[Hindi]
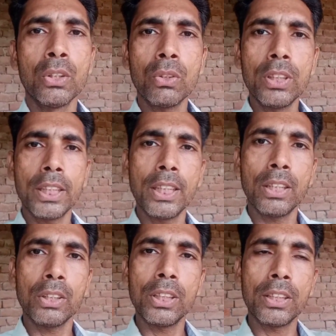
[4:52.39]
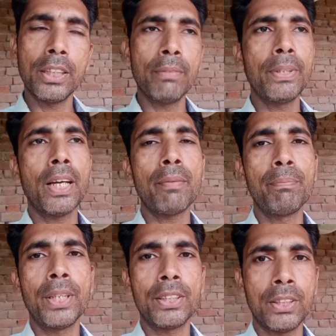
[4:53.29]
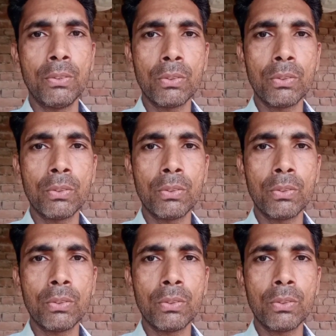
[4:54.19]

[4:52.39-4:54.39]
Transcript: तो देखिए जितनी भी आप मेडिसिन